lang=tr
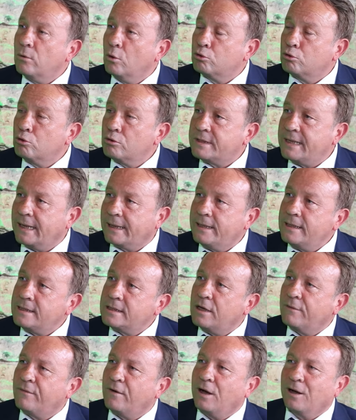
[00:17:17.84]

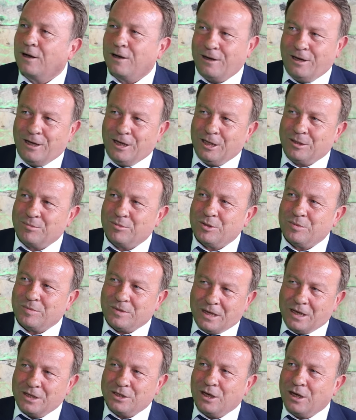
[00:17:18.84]
38 defa Ankara'ya gitmişim.
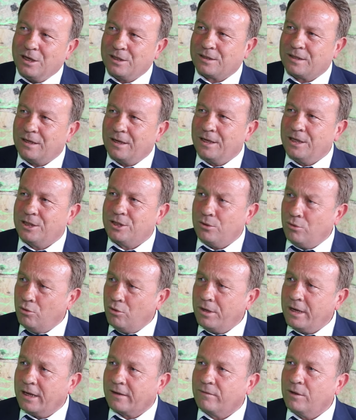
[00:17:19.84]
Sadece hastane için
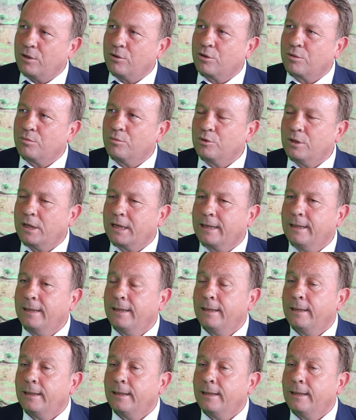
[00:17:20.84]
örnek veriyorum bunları